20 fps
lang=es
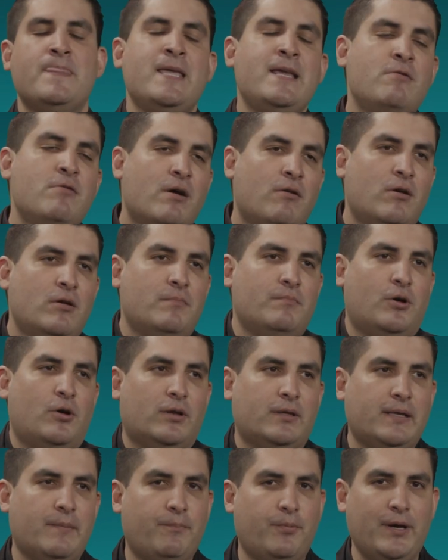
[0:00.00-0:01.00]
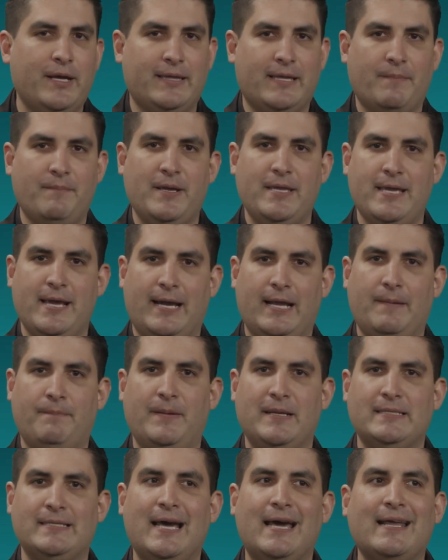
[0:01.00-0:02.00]
Y luego a lo mejor te puede también llegar a
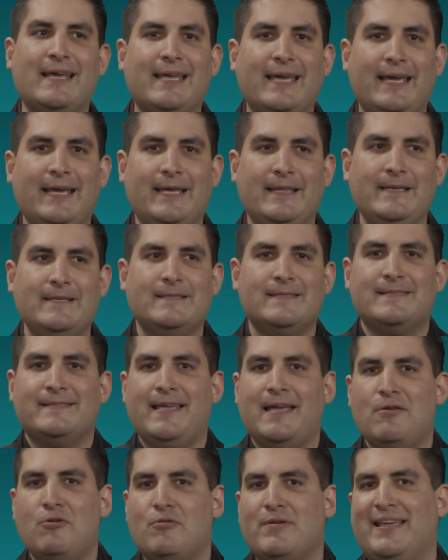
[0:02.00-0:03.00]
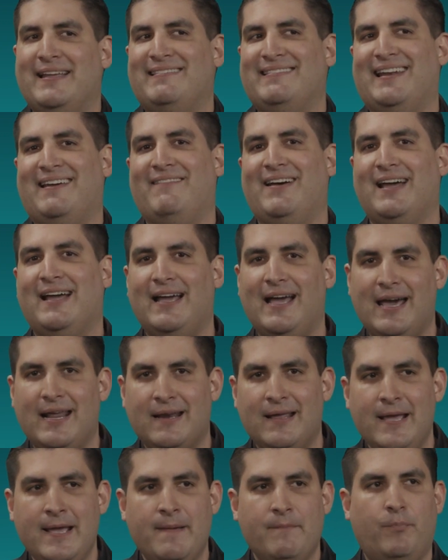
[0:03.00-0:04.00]
pasar que dices, tengo que
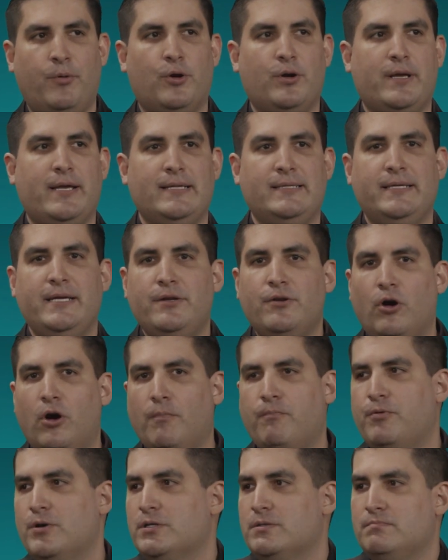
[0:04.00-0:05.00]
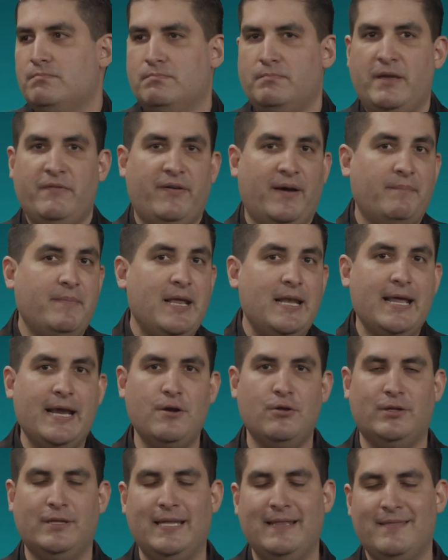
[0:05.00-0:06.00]
trabajar porque si no, pues mi familia
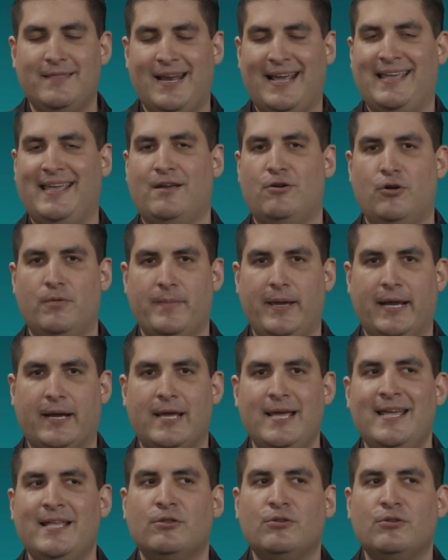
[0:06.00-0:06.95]
no tendrá que comer.